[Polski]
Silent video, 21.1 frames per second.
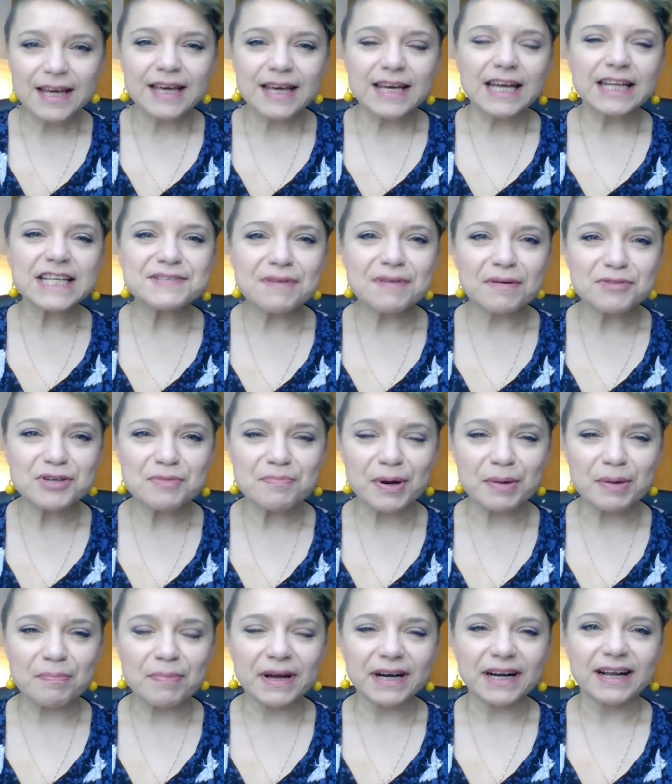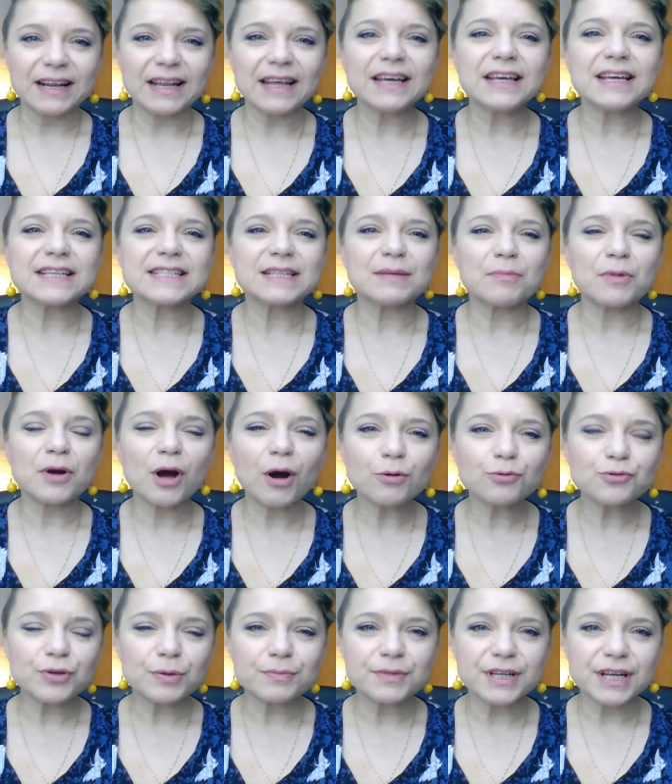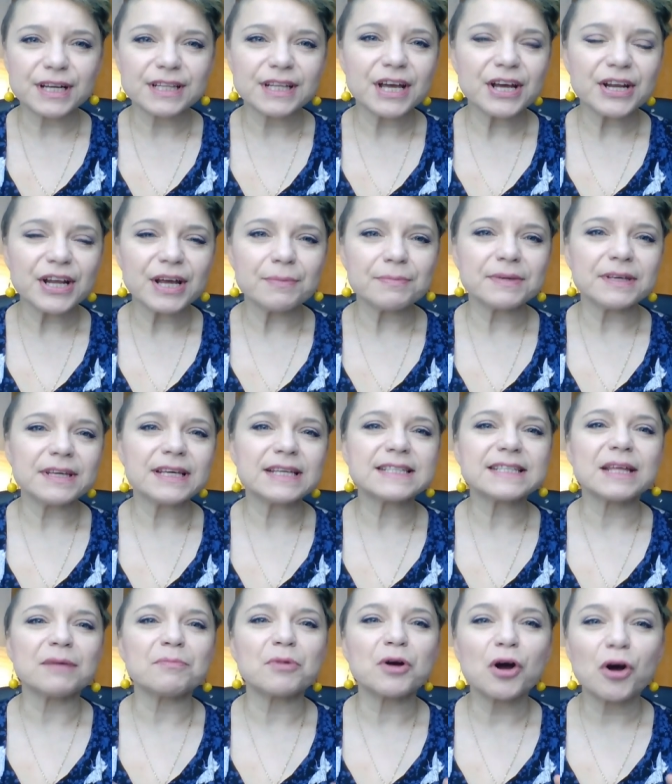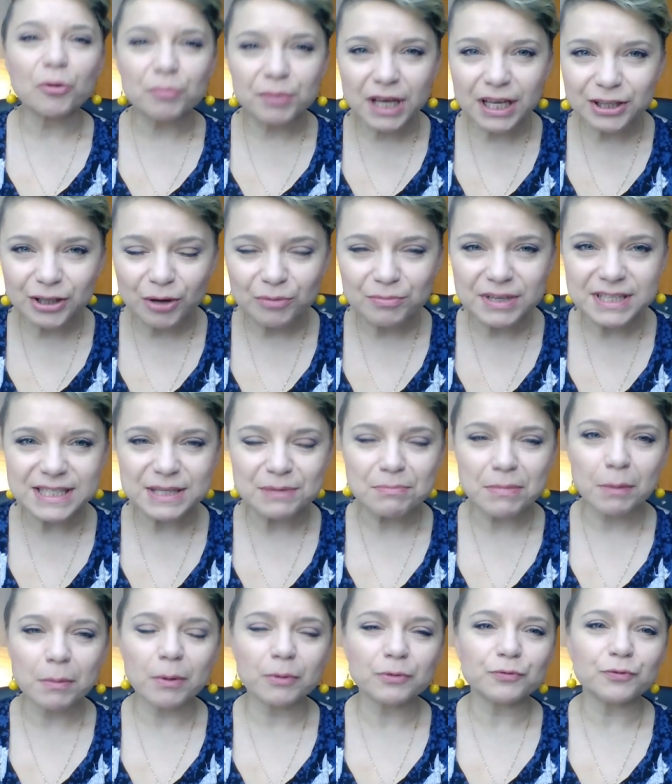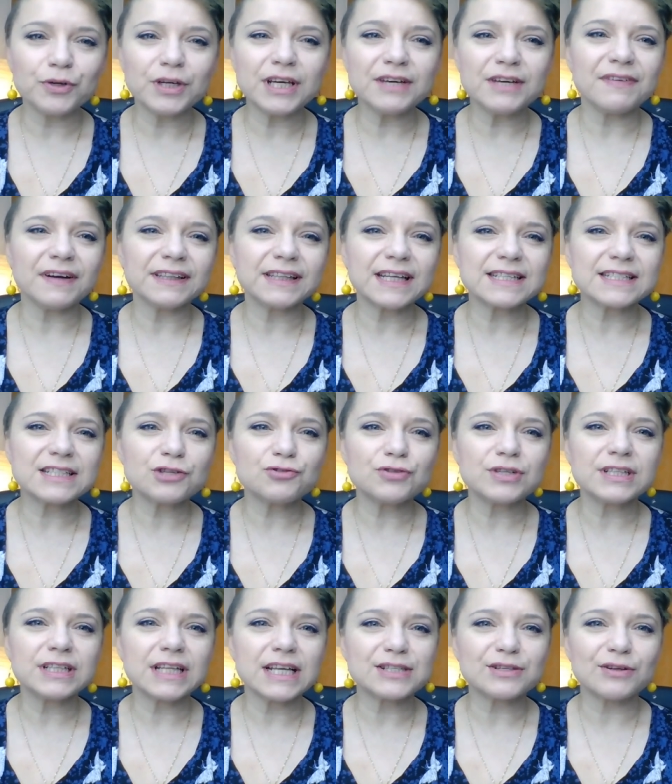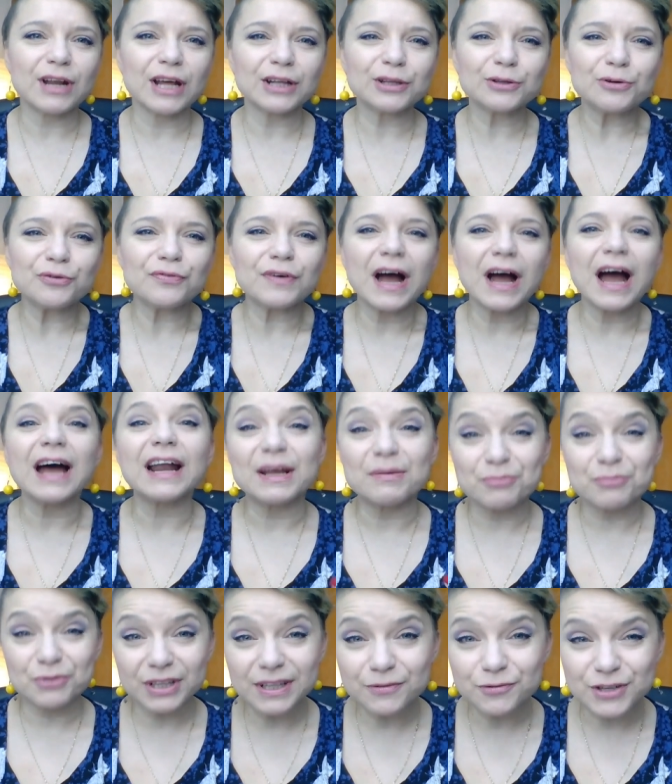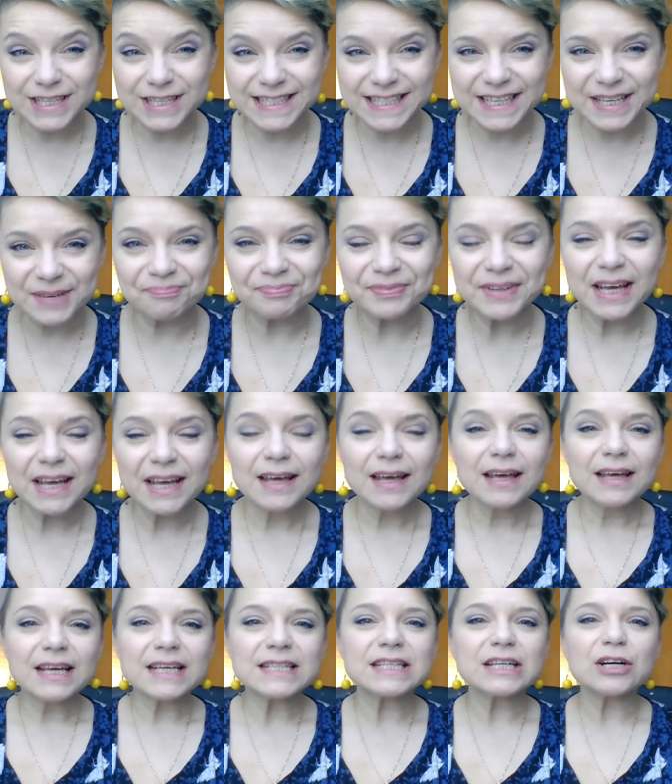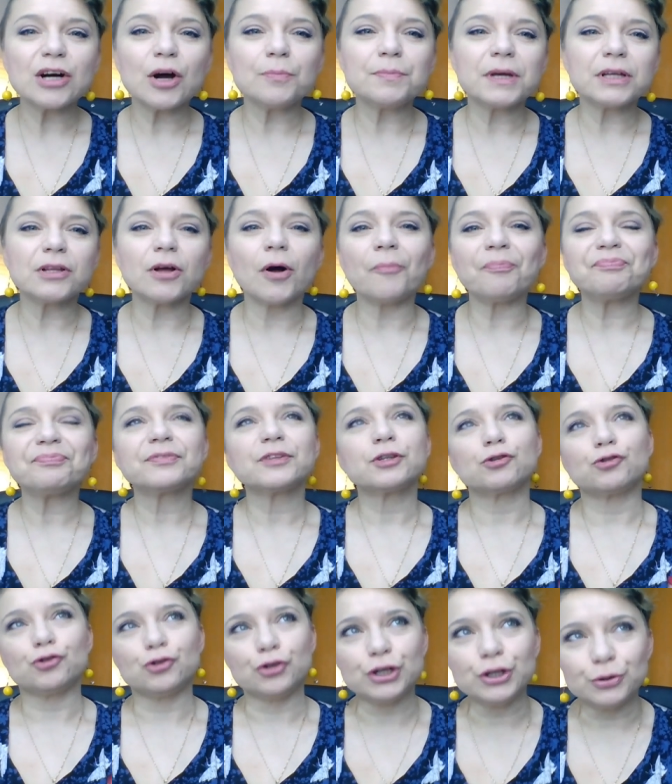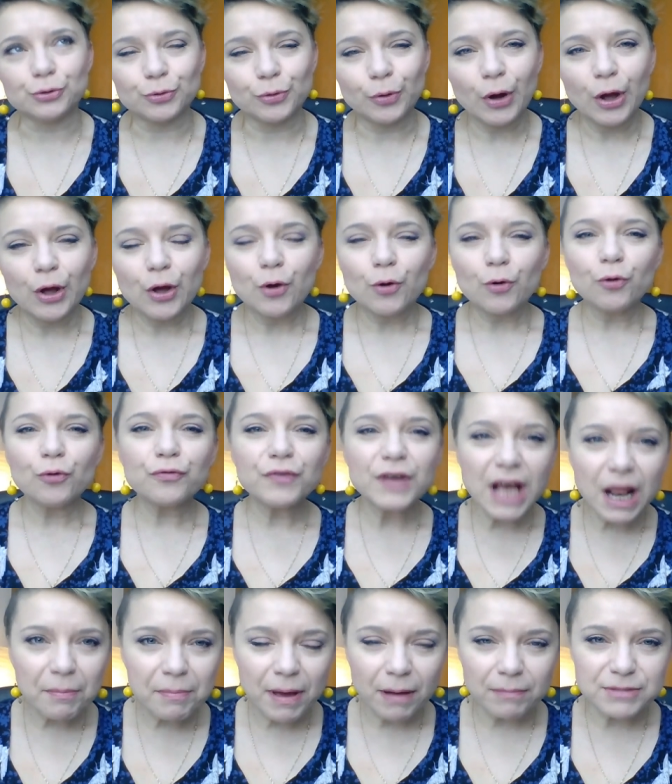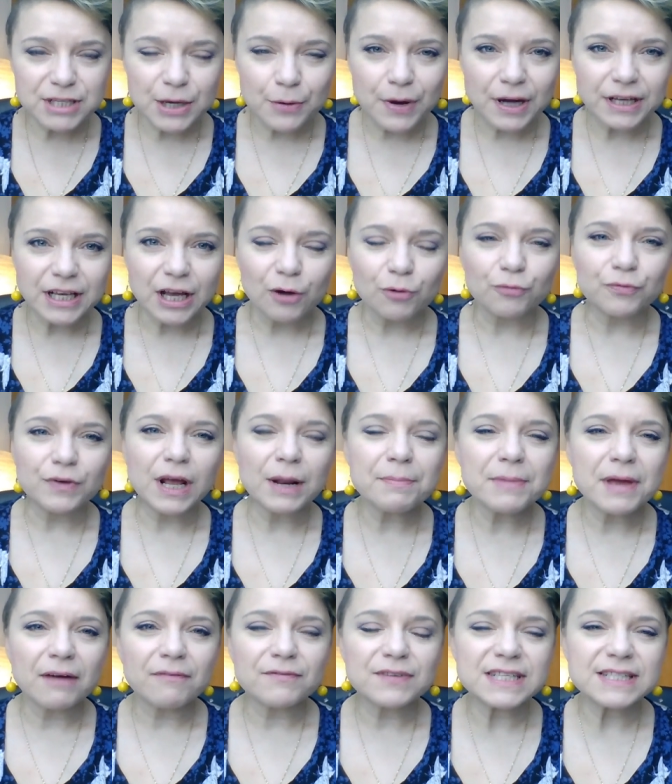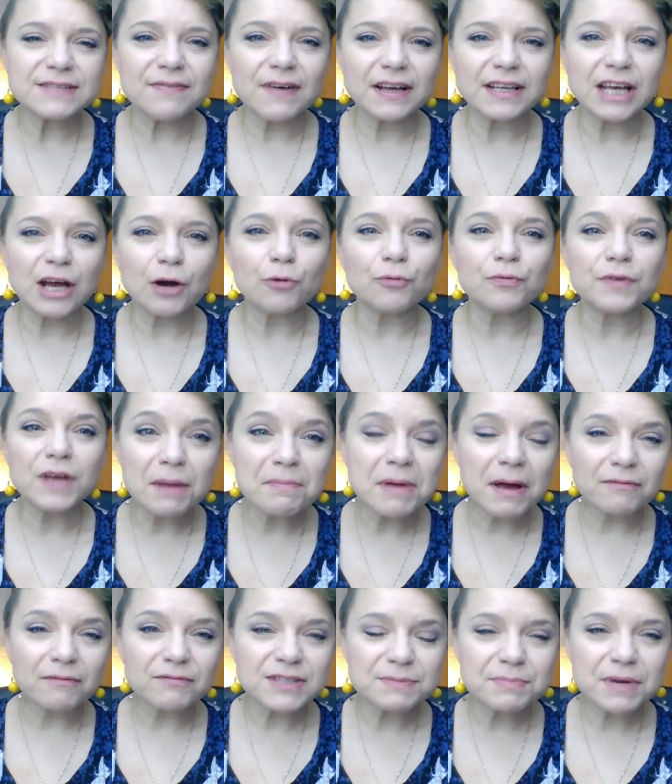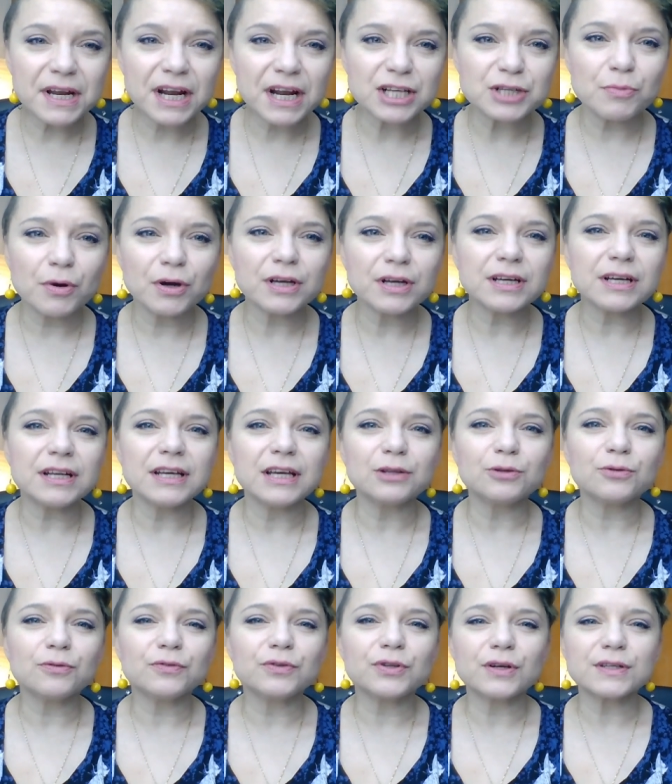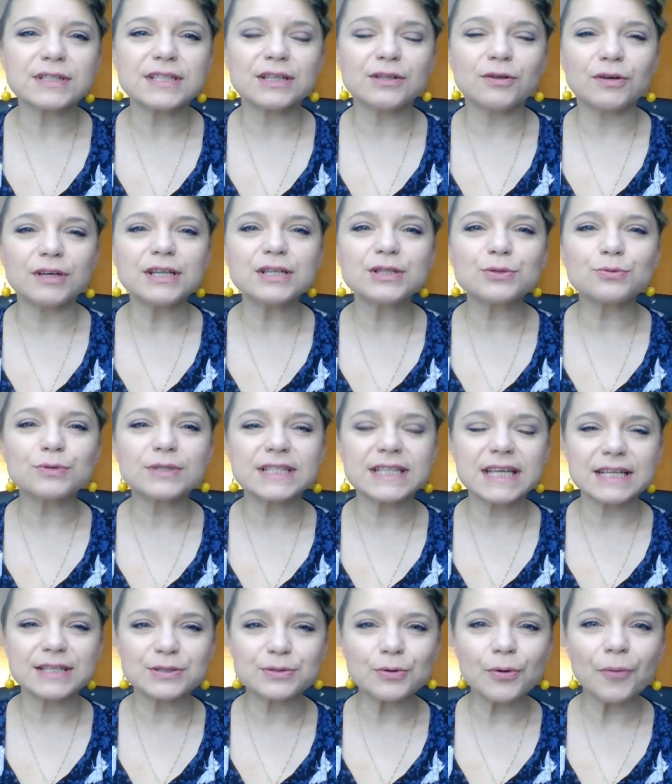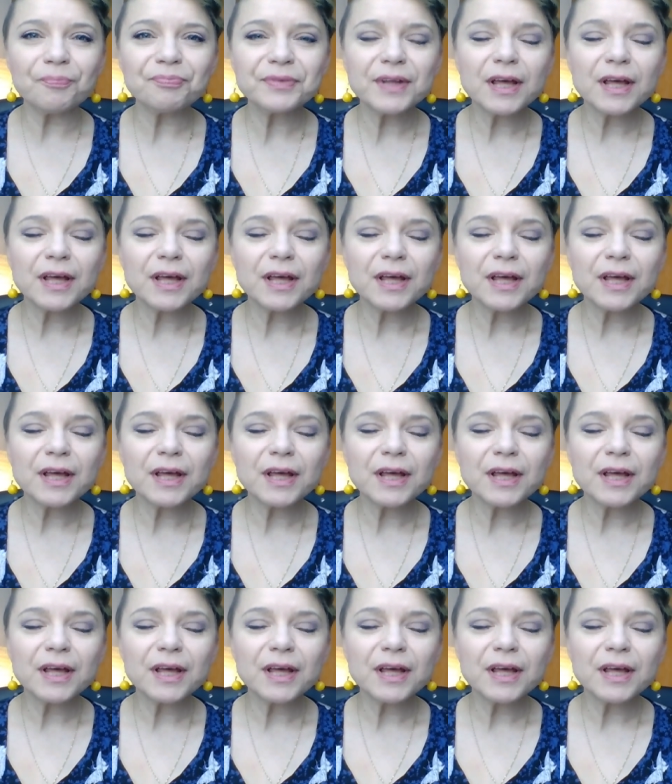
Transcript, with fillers: Ja nazywam się Barbara Lech, jestem coachem, trenerem, jestem kobietą, jestem mamą dwójki fantastycznych nastolatków, ale przede wszystkim jestem kobietą czynu. Uwielbiam działania, uwielbiam wyzwania, uwielbiam wspierać moich klientów w drodze do ich sukcesu,